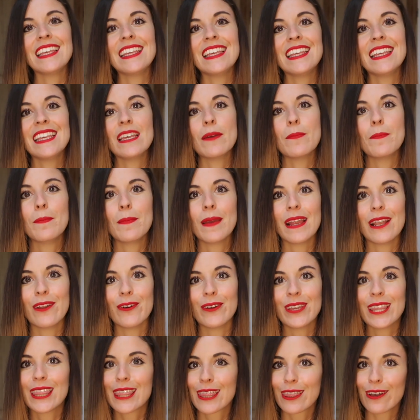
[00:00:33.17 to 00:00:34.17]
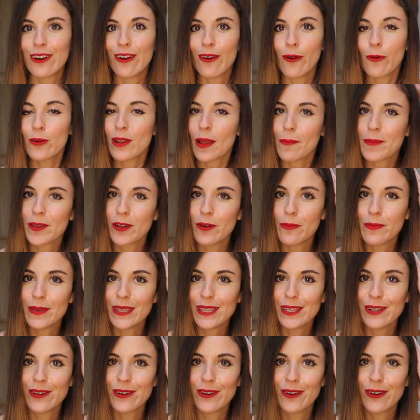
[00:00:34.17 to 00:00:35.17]
y me lo hizo un amigo
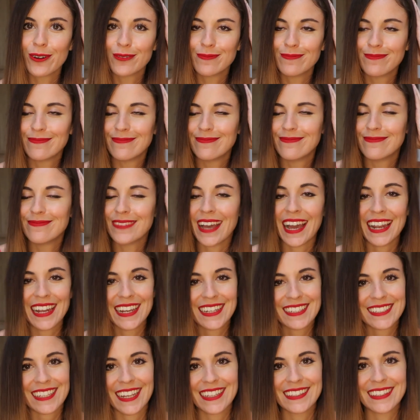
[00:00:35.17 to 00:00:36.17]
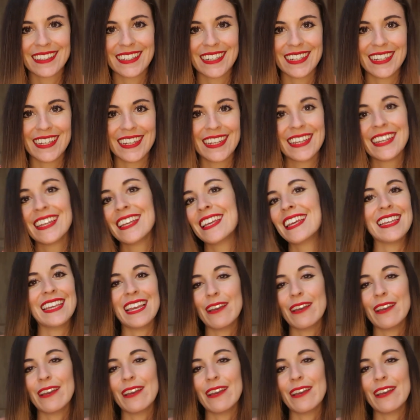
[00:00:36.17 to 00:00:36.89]
mío, mm, Alexandre.